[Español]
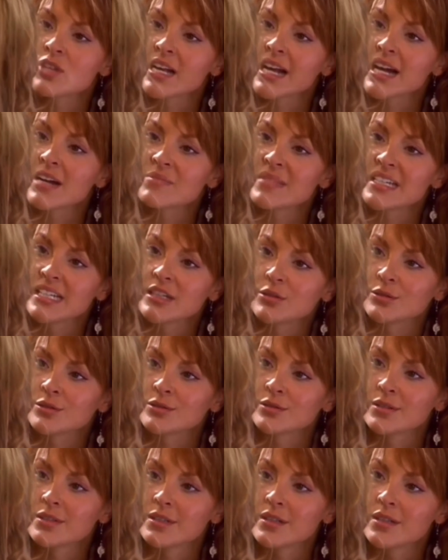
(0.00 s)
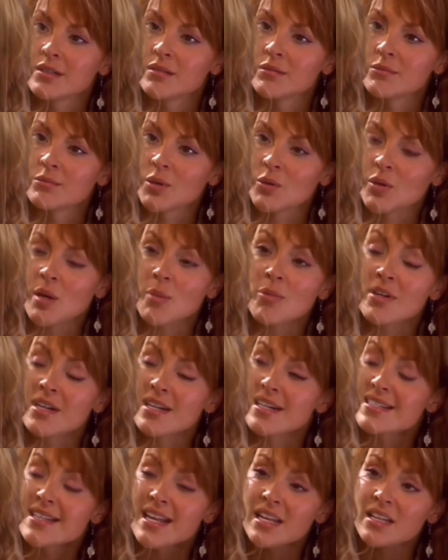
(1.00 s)
de Camilo. Me voy a
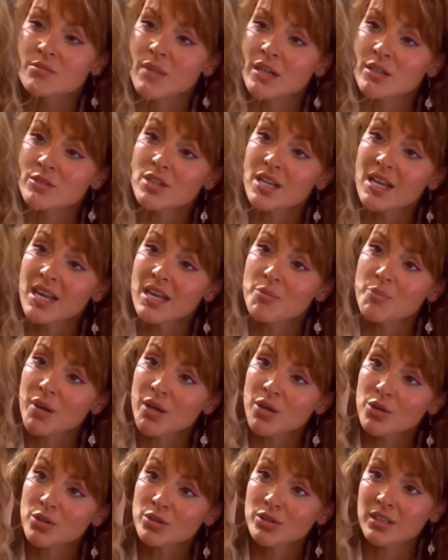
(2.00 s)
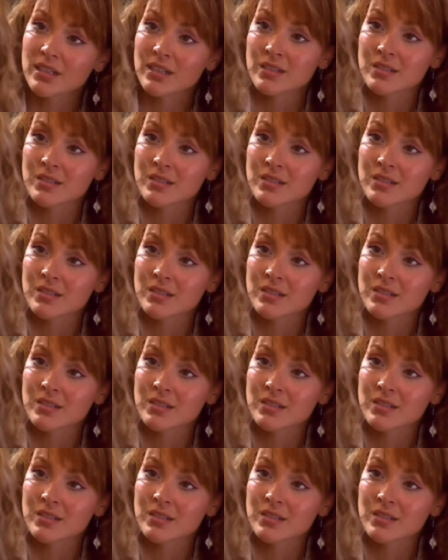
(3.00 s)
ponerse en las manos de la DPJ.